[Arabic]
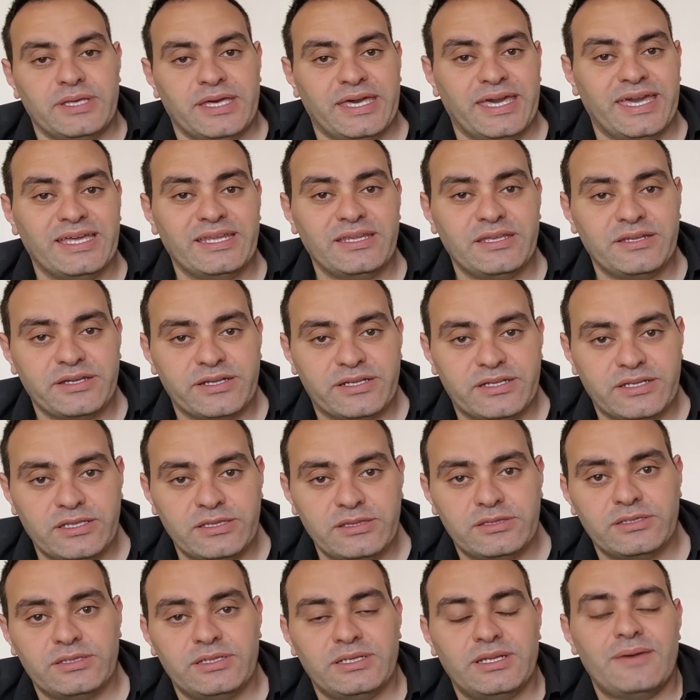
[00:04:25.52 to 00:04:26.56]
هيلاري
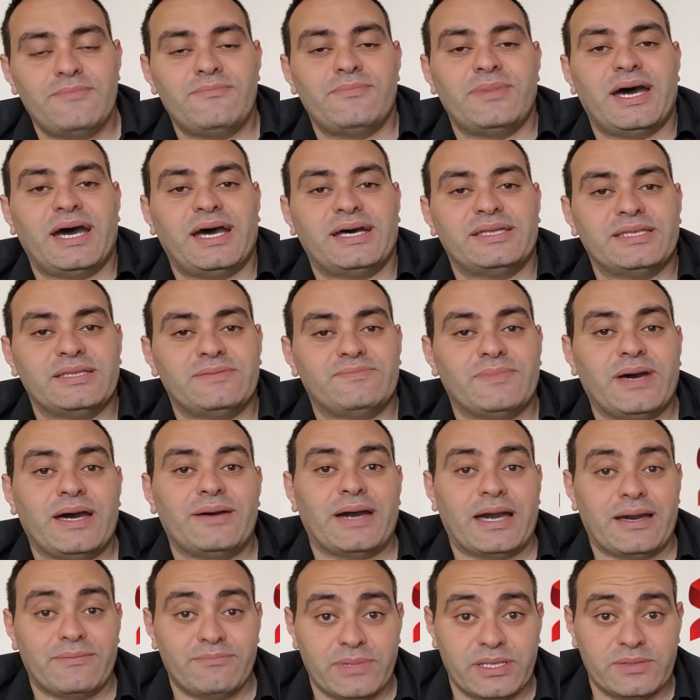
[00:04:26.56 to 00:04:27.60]
كلينتون لما قعدت مع
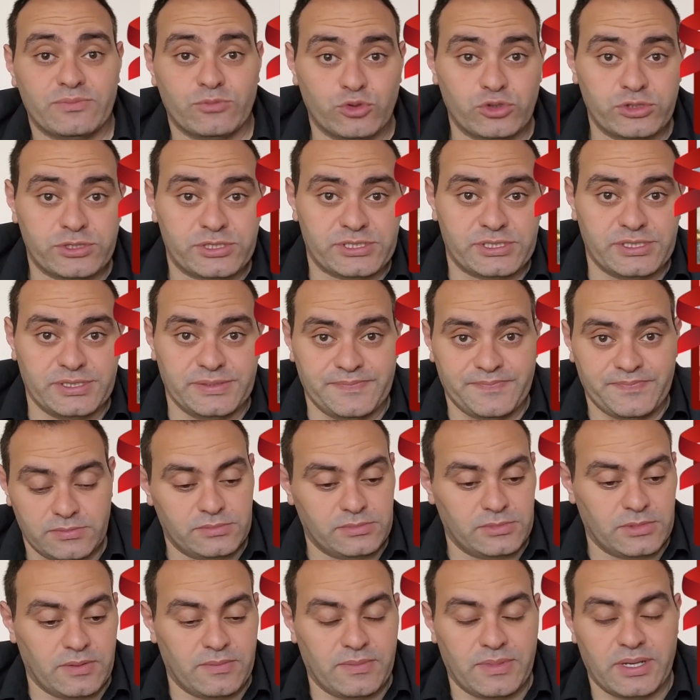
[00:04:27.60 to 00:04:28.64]
محمد مرسي
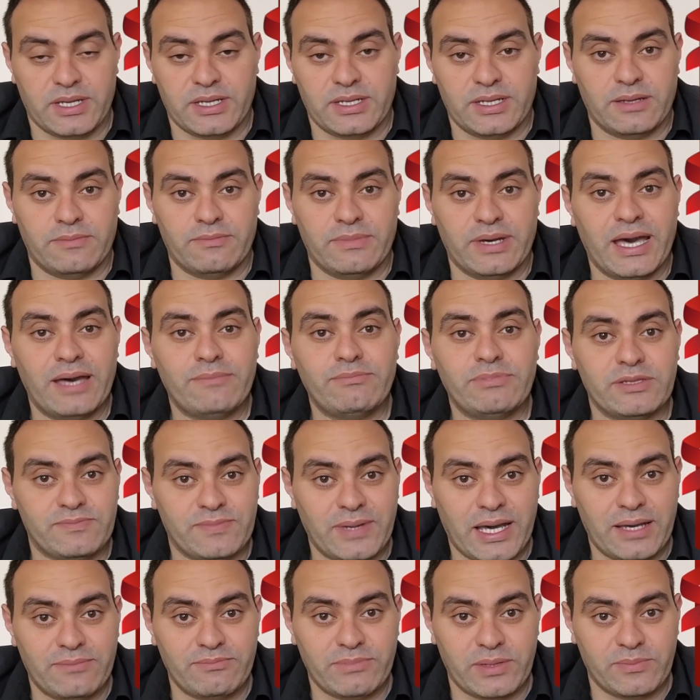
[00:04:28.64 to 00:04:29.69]
لما لما قابلت
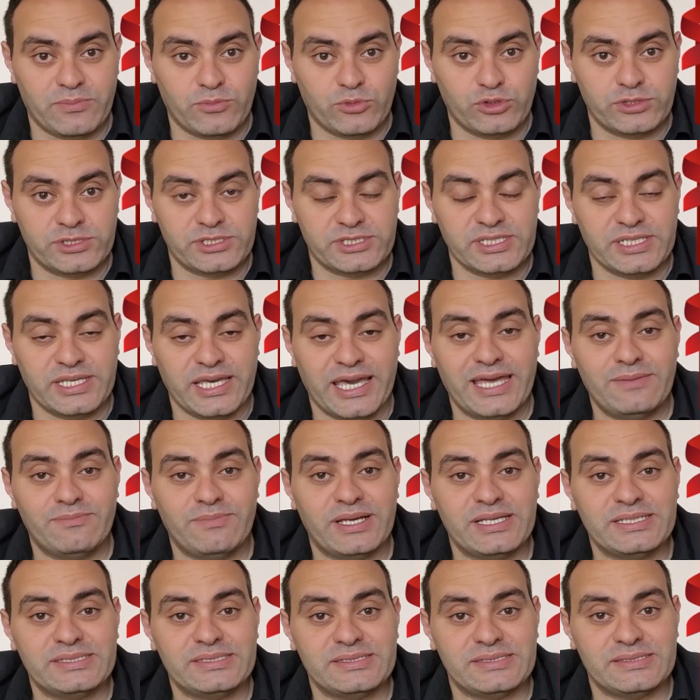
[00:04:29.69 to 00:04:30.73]
محمد مرسي هل
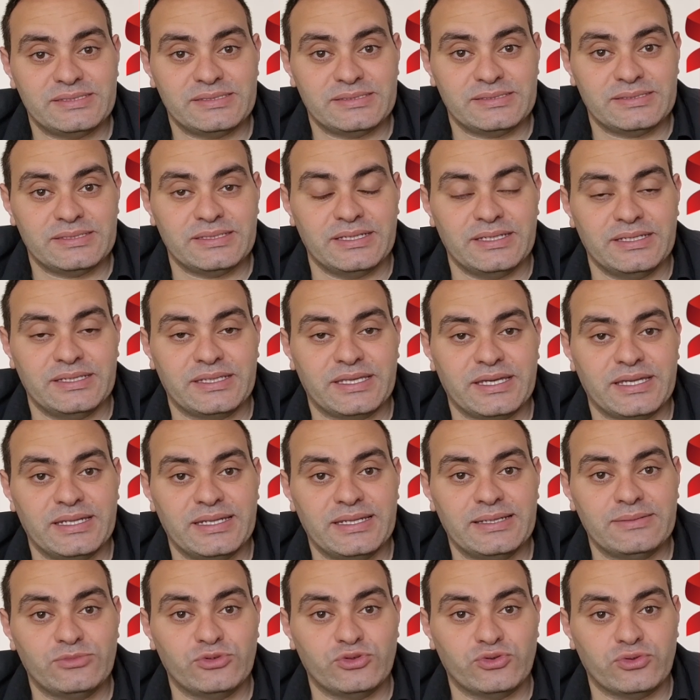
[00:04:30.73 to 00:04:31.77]
بس
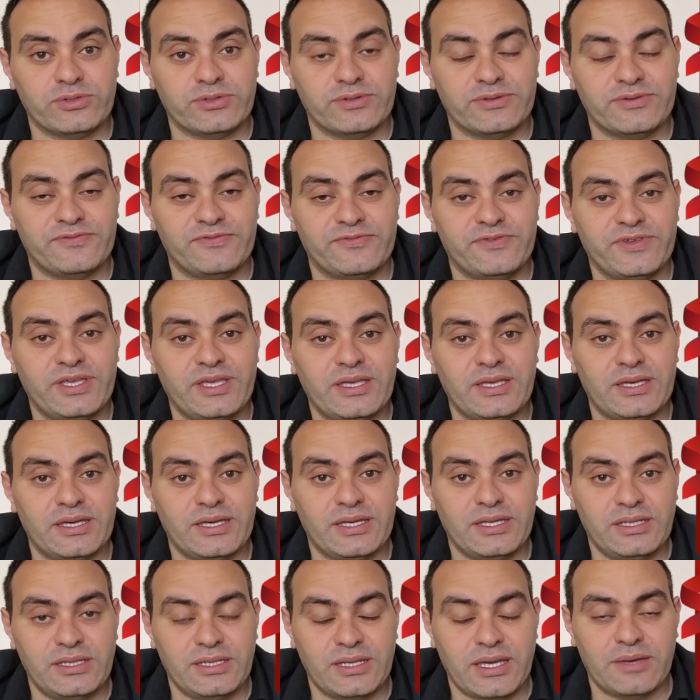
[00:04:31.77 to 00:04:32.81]
اتكلموا
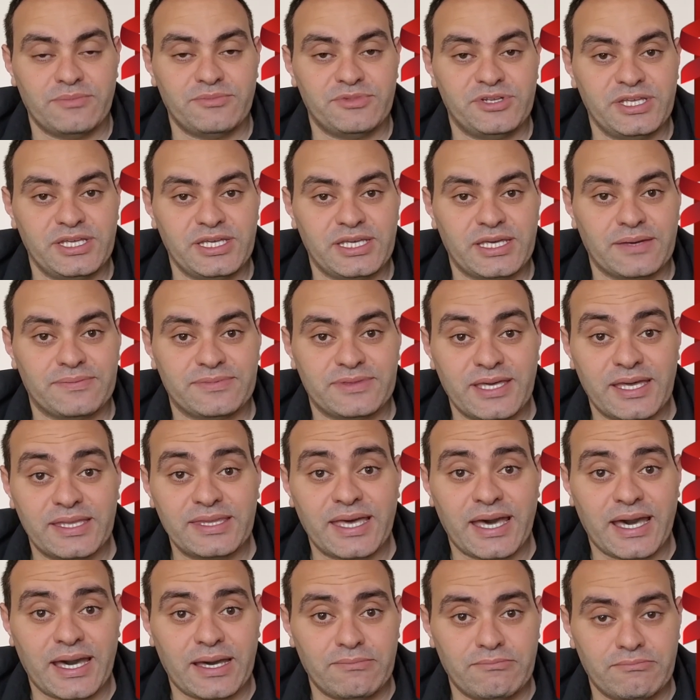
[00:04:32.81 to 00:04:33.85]
في ان امريكا
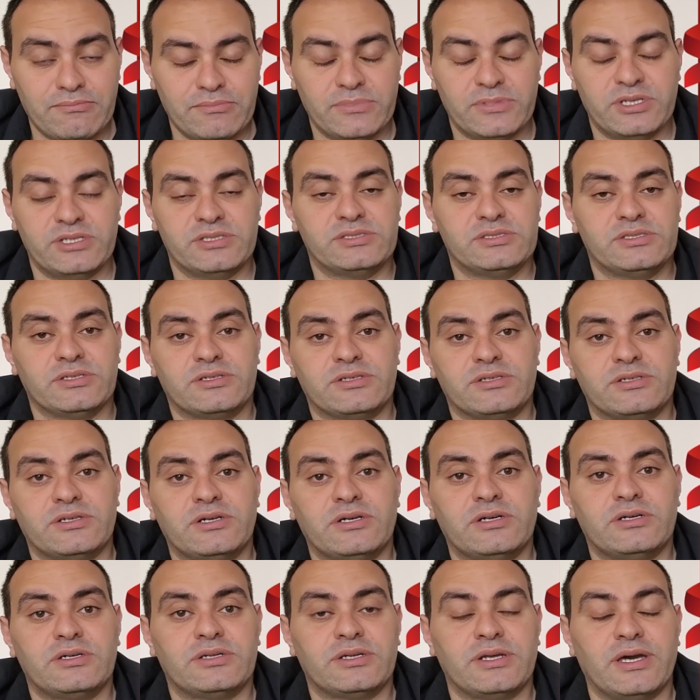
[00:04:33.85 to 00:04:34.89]
بتدعم
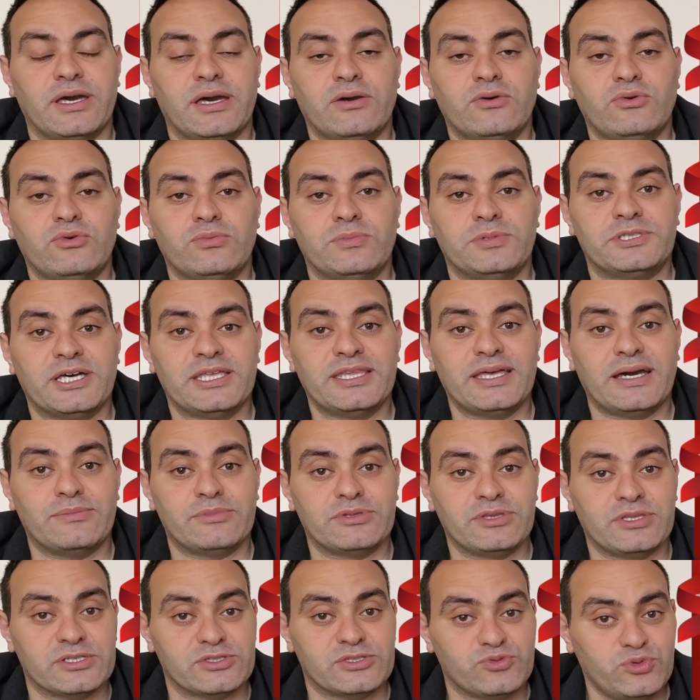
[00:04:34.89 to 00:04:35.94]
استقرار او بتدعم
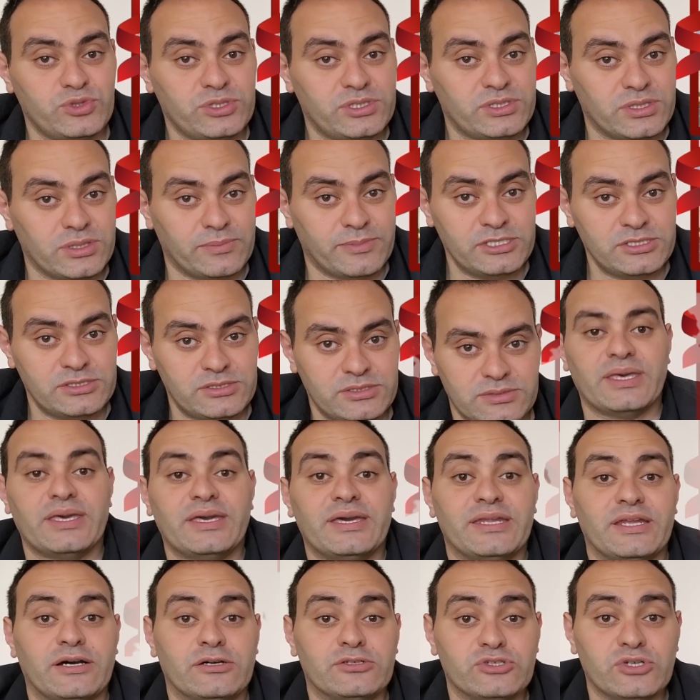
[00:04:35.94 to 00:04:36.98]
التصويت لمصر
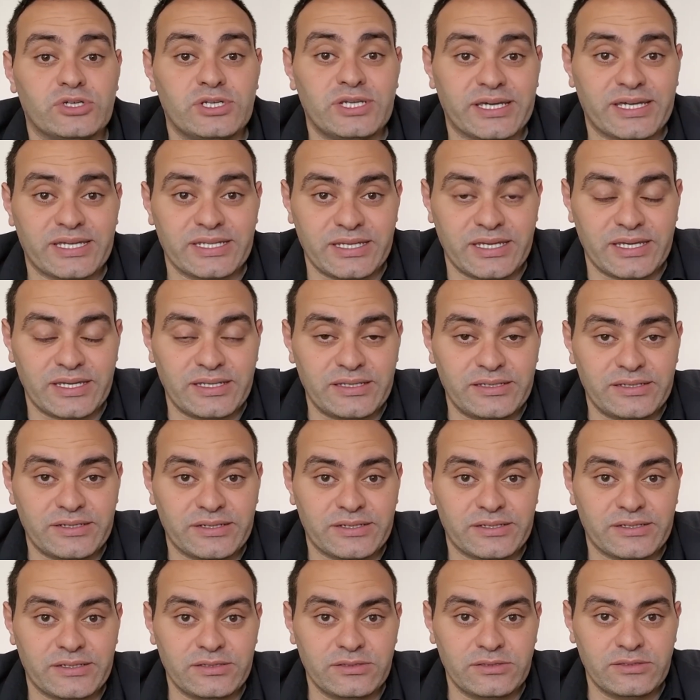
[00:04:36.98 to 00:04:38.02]
انا عاوز اقول لك ان هيلاري
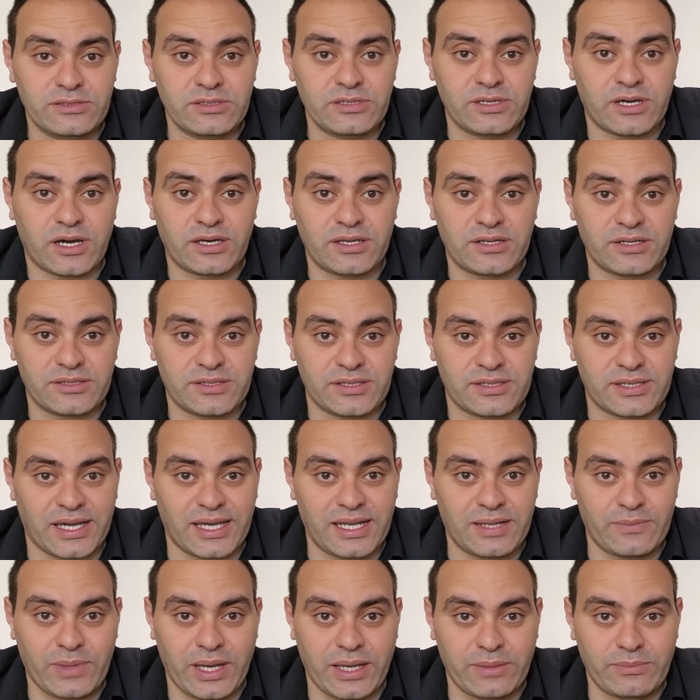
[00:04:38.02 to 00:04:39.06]
كلينتون عرضت
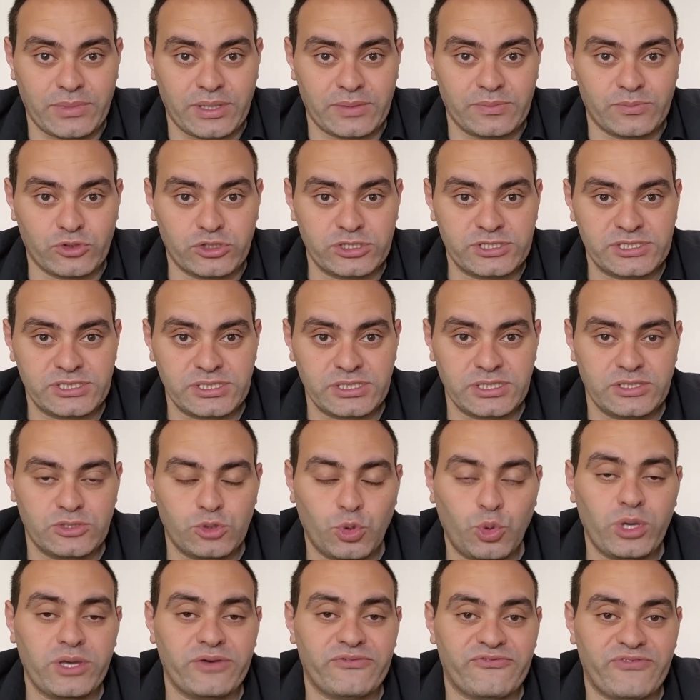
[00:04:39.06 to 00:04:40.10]
على محمد مرسي ان
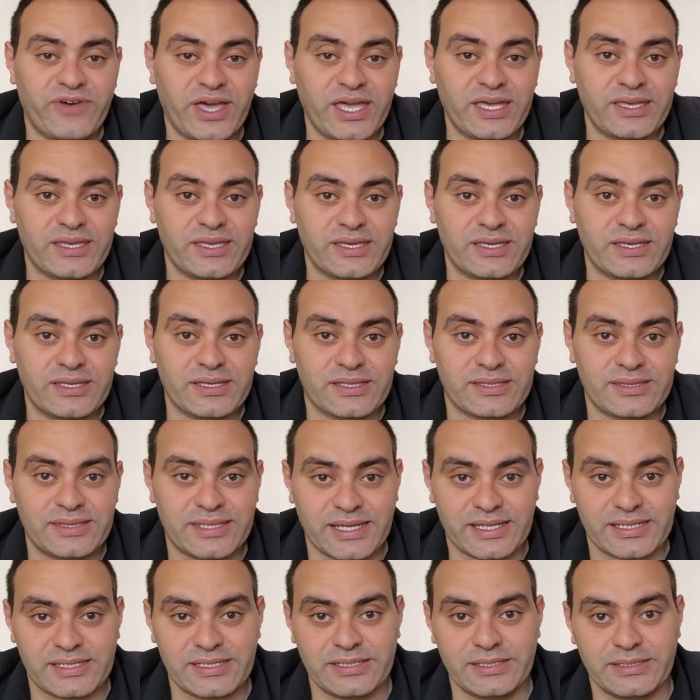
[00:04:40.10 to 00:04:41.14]
هو يفكك
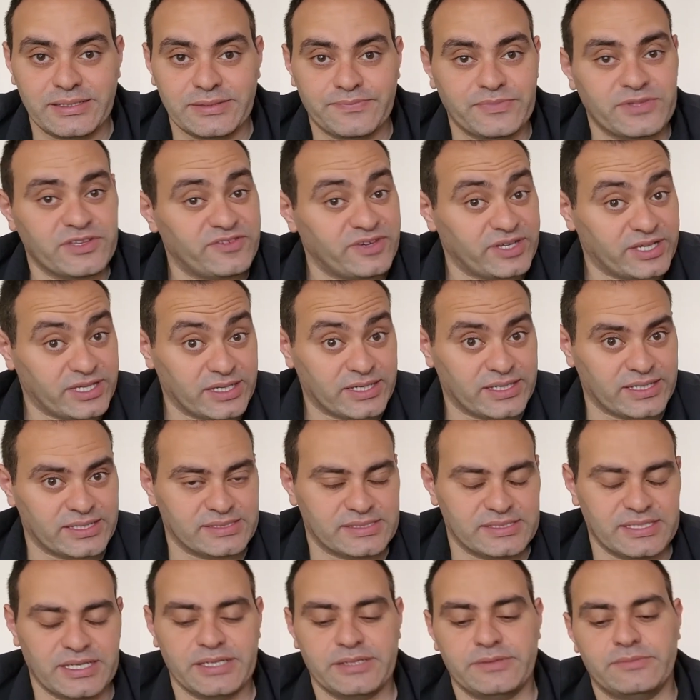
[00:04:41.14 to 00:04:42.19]
الداخليه فككها
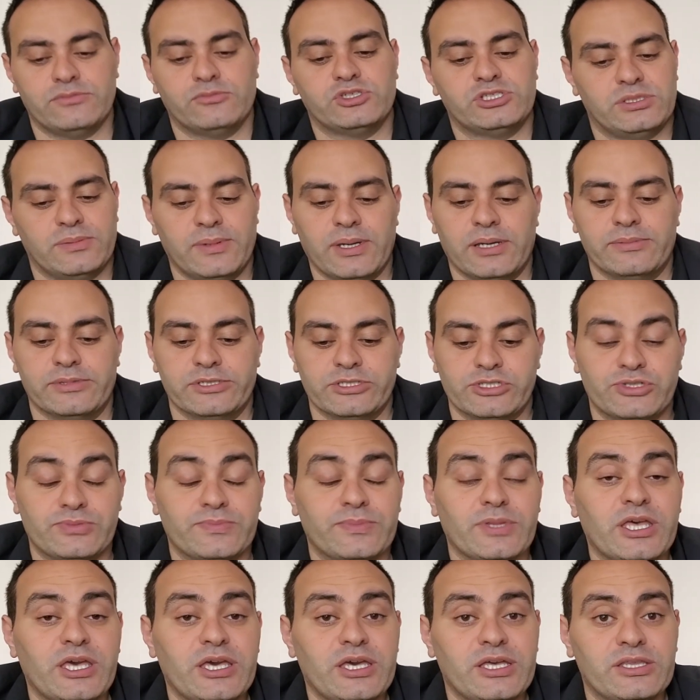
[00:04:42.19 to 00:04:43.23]
ازاي بص بقى يا باشا
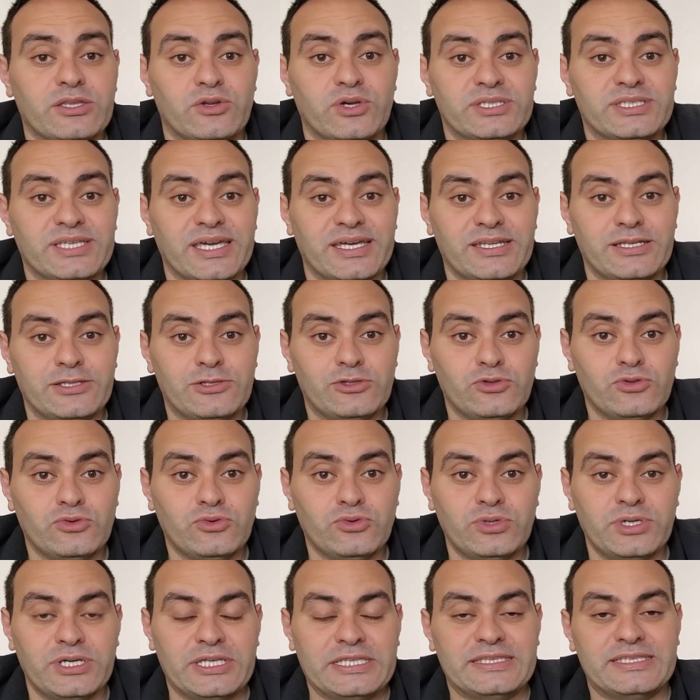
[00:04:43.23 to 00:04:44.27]
دلوقتي قالت
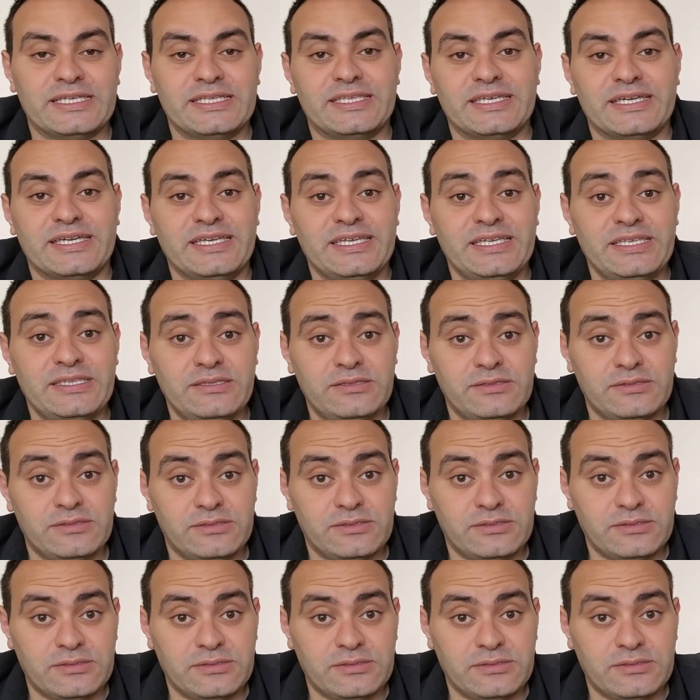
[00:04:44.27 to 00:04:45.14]
له انت تعيد